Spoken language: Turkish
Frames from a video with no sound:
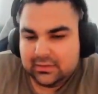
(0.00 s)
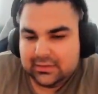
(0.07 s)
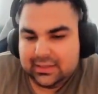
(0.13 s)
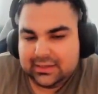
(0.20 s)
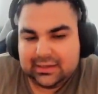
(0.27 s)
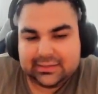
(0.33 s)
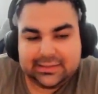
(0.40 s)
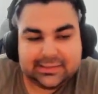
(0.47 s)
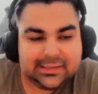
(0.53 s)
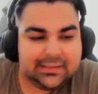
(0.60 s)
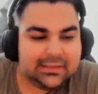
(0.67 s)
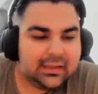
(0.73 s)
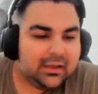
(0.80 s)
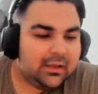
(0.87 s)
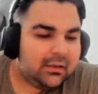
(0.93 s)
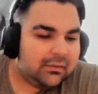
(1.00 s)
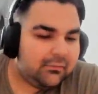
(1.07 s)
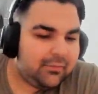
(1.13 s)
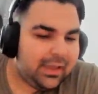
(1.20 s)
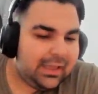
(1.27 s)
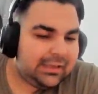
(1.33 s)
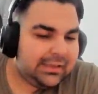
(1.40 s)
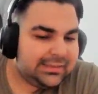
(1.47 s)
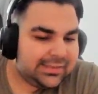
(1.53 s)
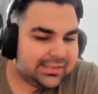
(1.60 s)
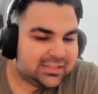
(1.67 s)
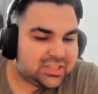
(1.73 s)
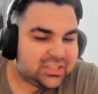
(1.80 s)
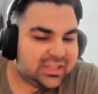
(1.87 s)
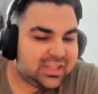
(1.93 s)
Dikkat edin ve izlediğiniz için